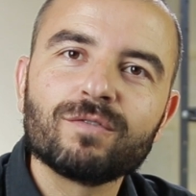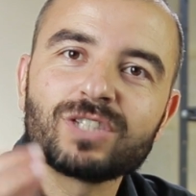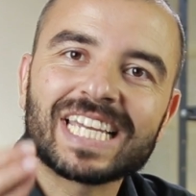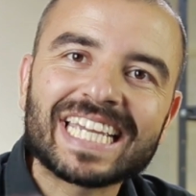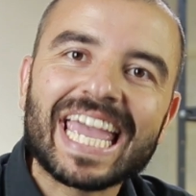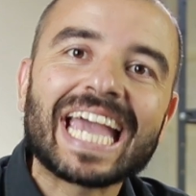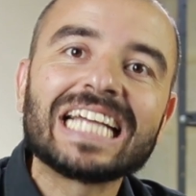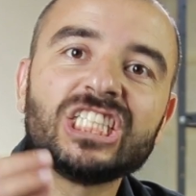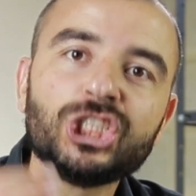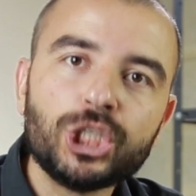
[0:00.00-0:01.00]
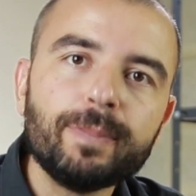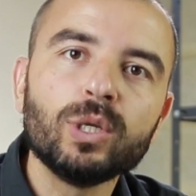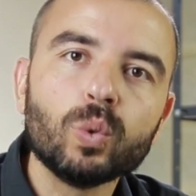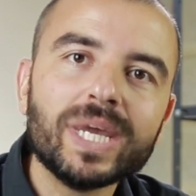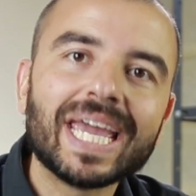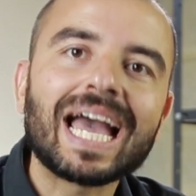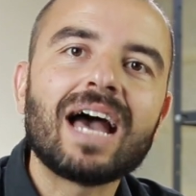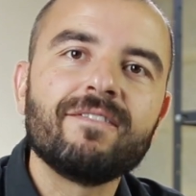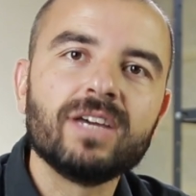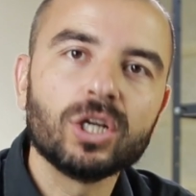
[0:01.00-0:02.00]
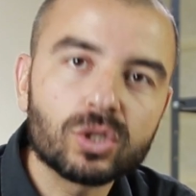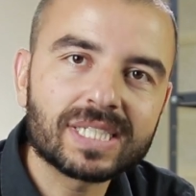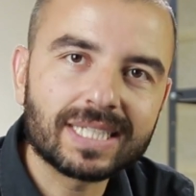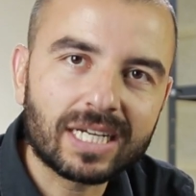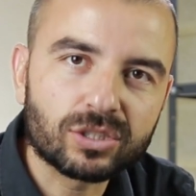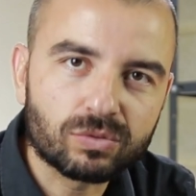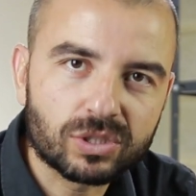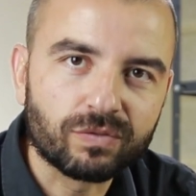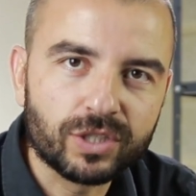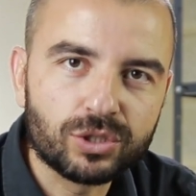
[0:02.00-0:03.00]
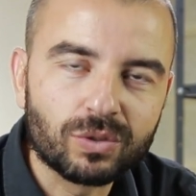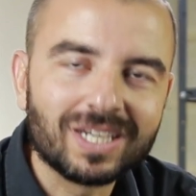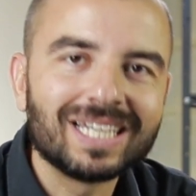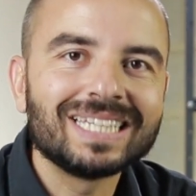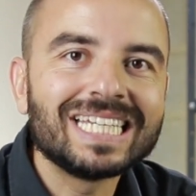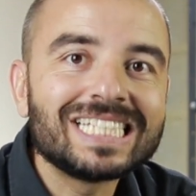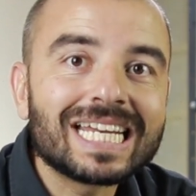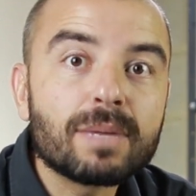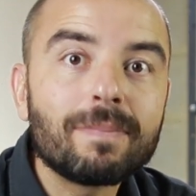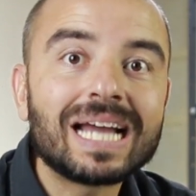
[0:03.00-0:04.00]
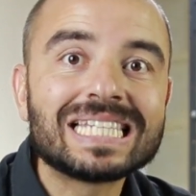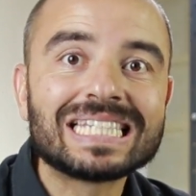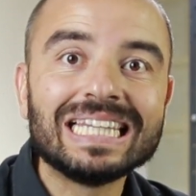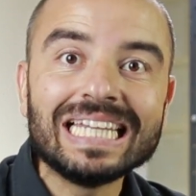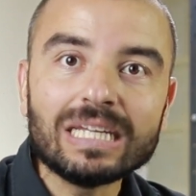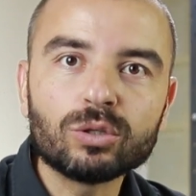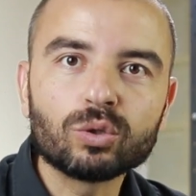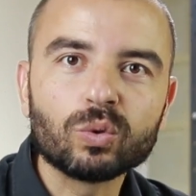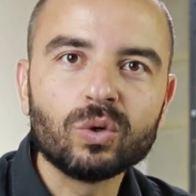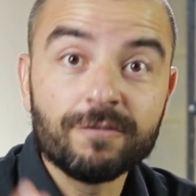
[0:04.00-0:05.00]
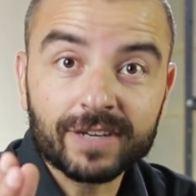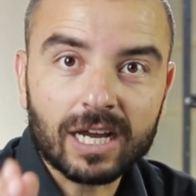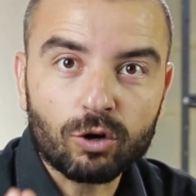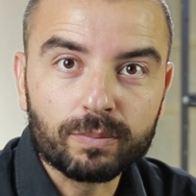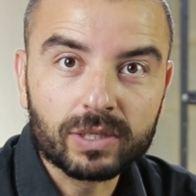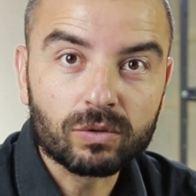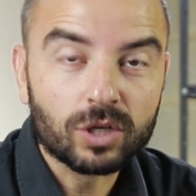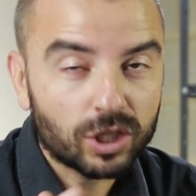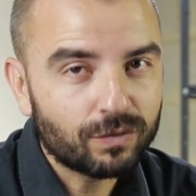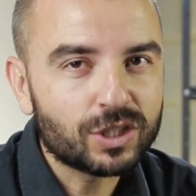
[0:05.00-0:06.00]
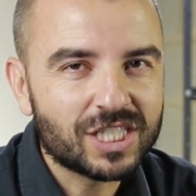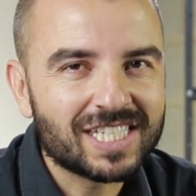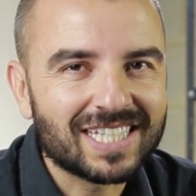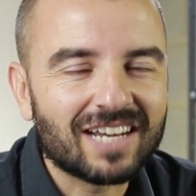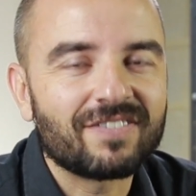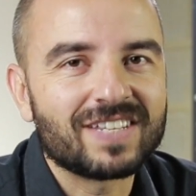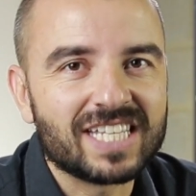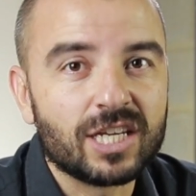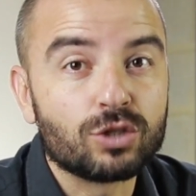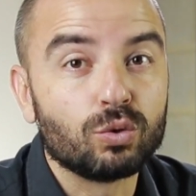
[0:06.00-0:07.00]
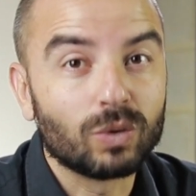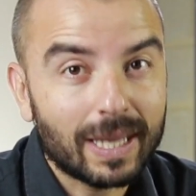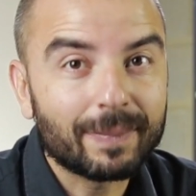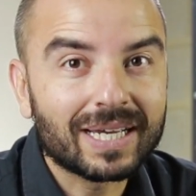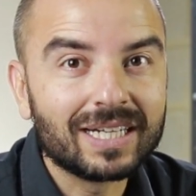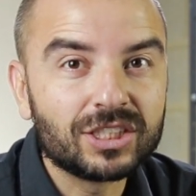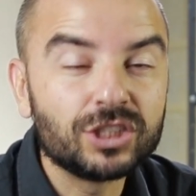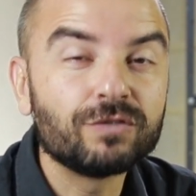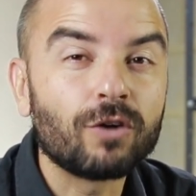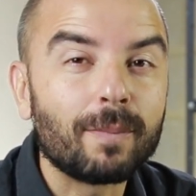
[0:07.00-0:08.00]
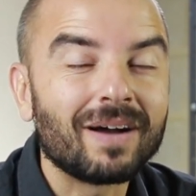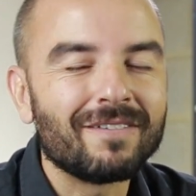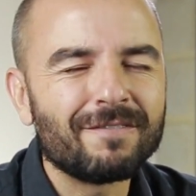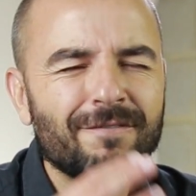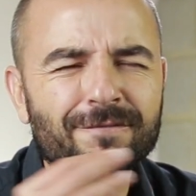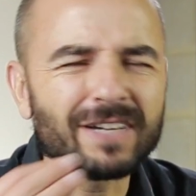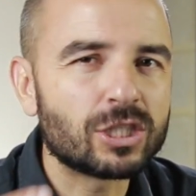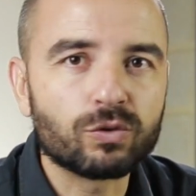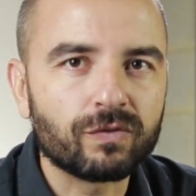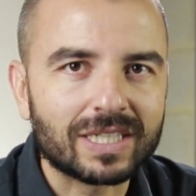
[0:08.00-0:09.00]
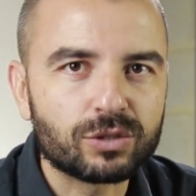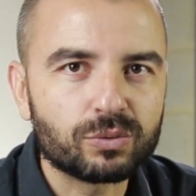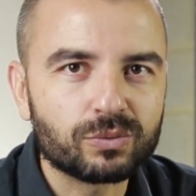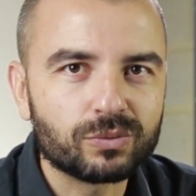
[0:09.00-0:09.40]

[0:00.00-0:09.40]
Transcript: Você quer diminuir a velocidade do seu vídeo? Deixar ele mais lento? Fica comigo que eu vou te ensinar a fazer isso no CapCut de forma fácil, fácil.